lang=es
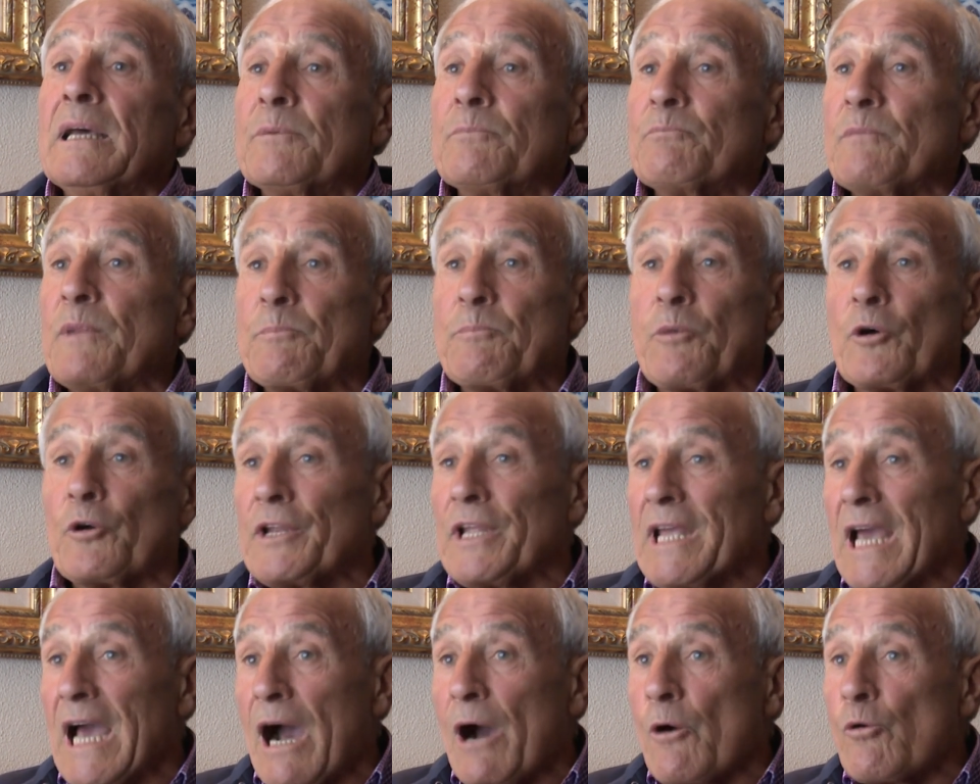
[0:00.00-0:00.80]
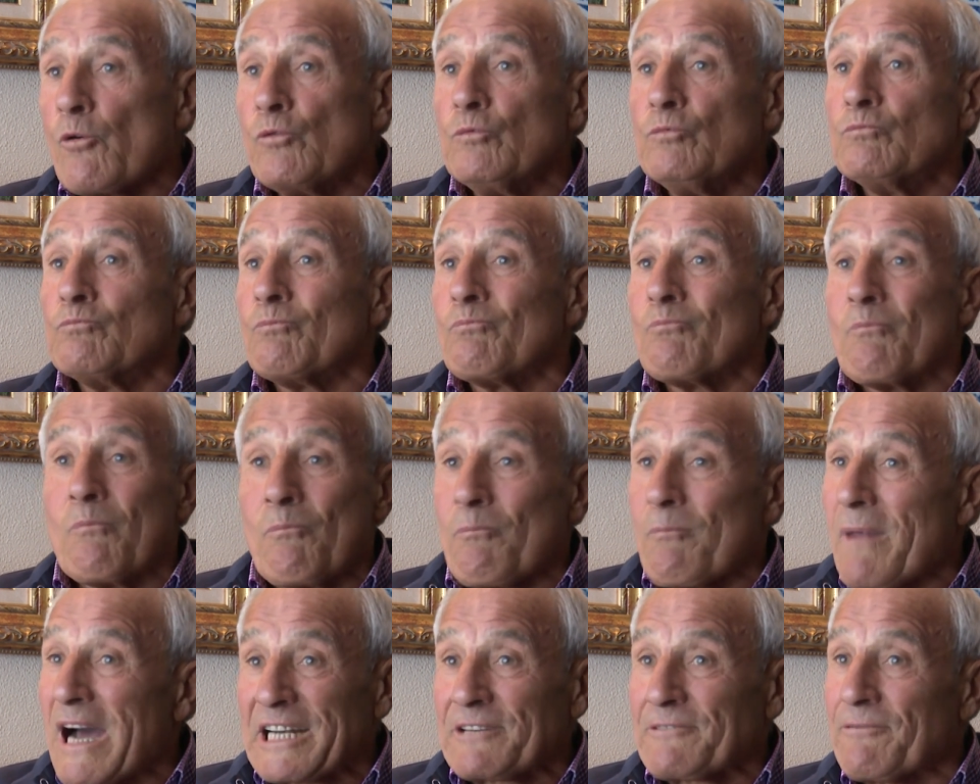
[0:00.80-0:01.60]
me ponía aún
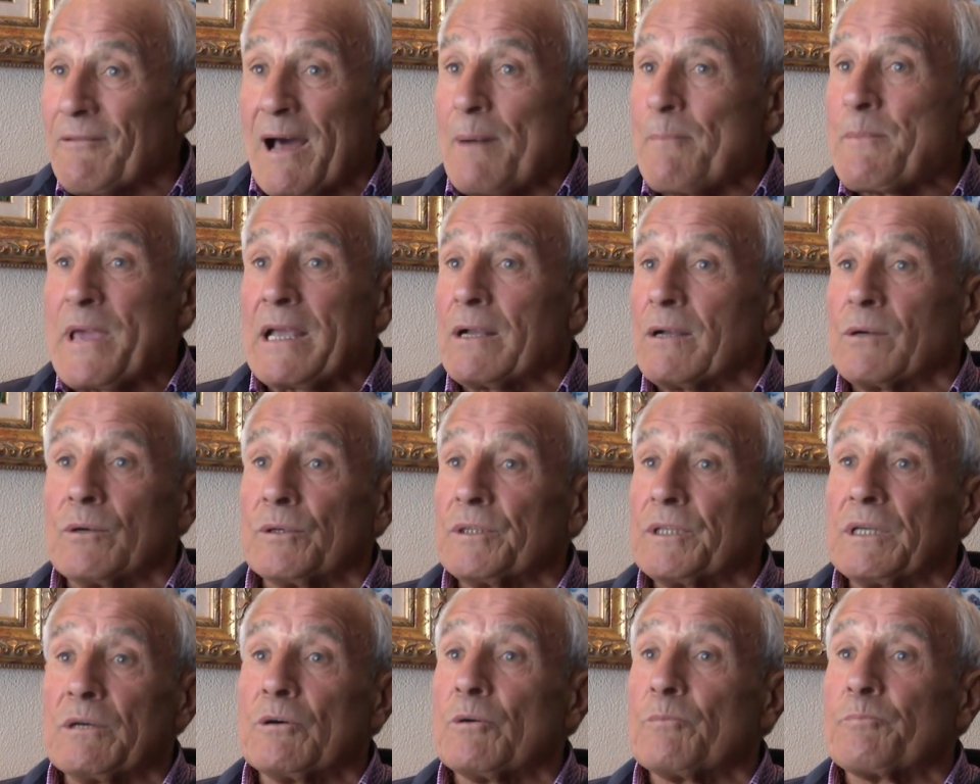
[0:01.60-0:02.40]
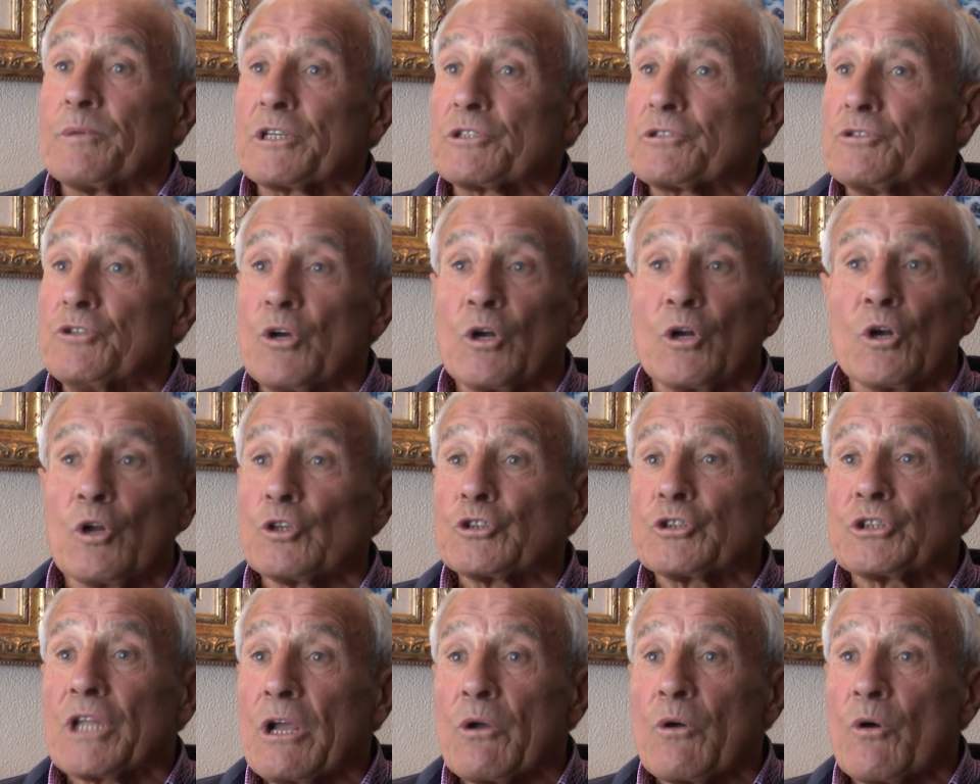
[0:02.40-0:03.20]
más flamenco, digo, pues yo
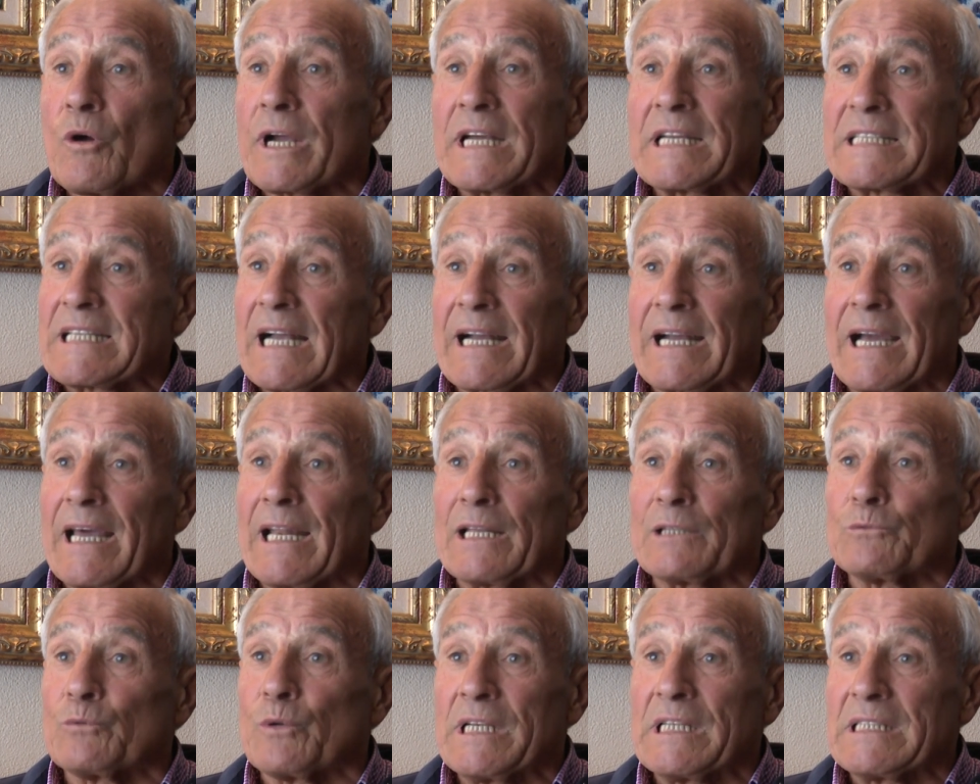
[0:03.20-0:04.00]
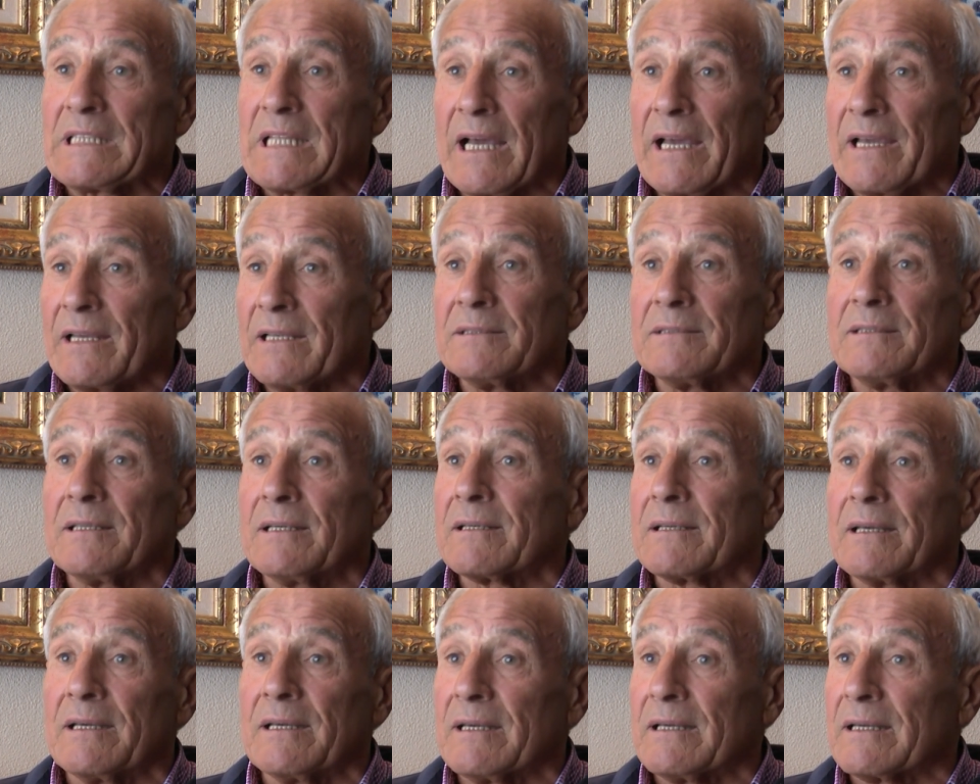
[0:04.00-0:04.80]
lo tengo que sacar a toda esta
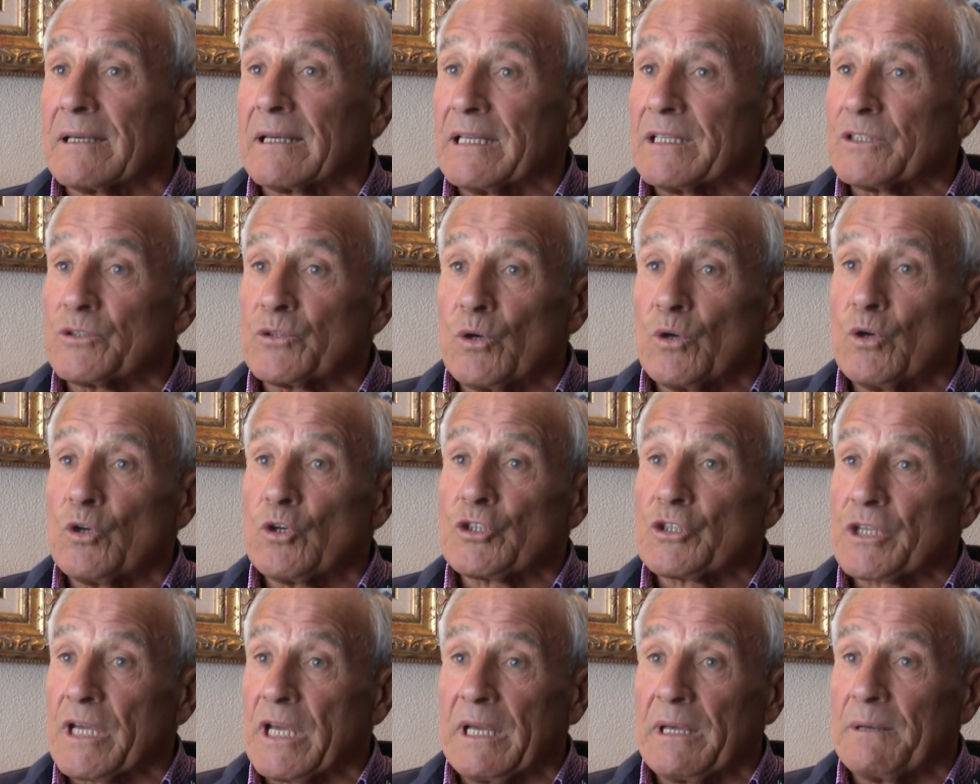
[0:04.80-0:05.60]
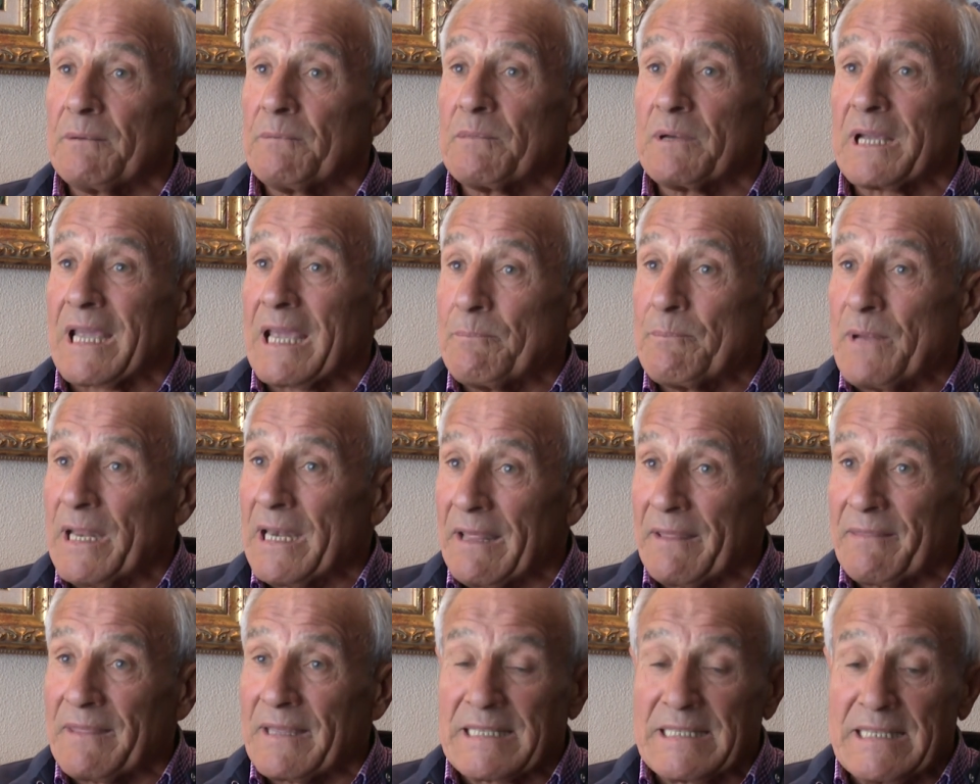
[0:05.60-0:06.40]
gente que, son los que, que, me
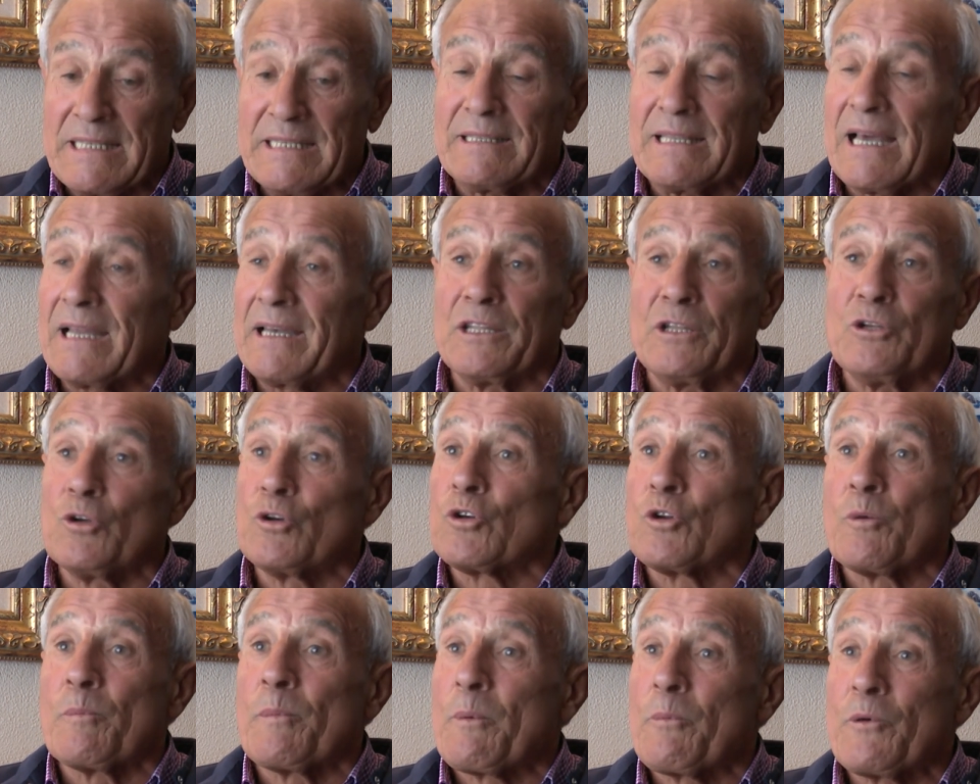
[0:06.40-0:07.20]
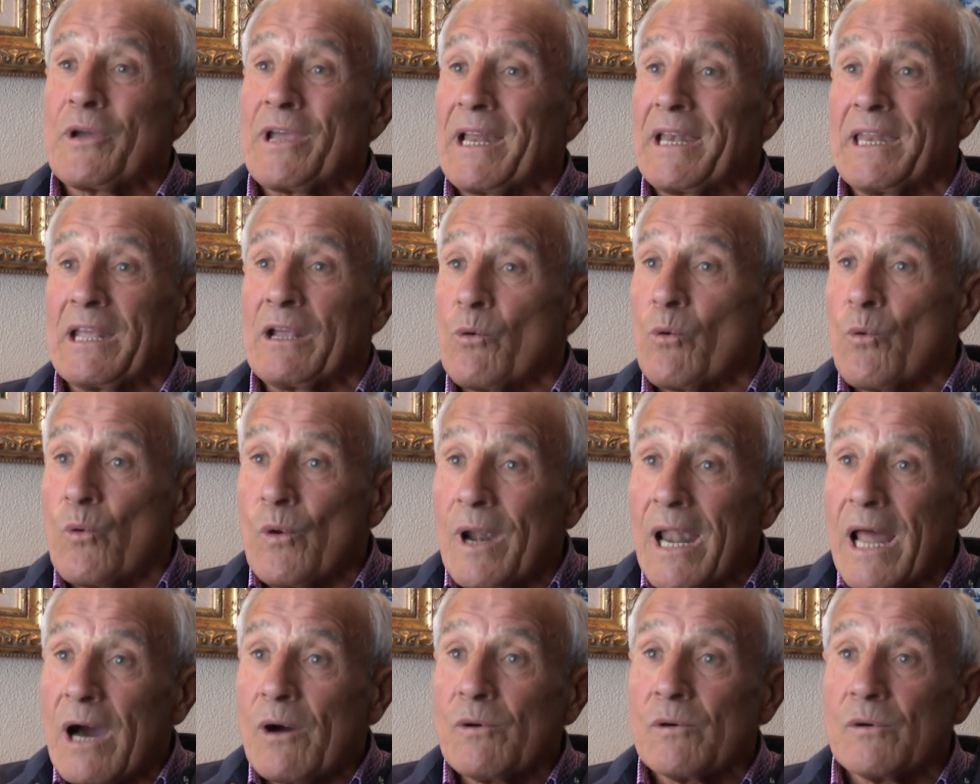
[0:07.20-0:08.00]
necesitan y yo no me voy a
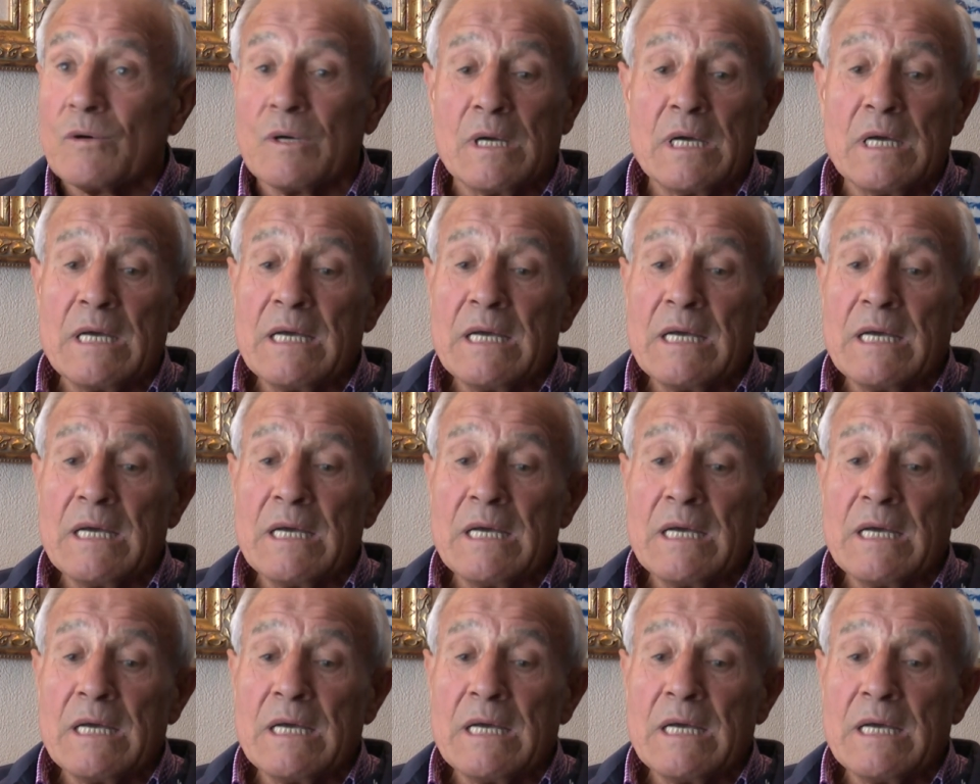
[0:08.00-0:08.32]
ningún lado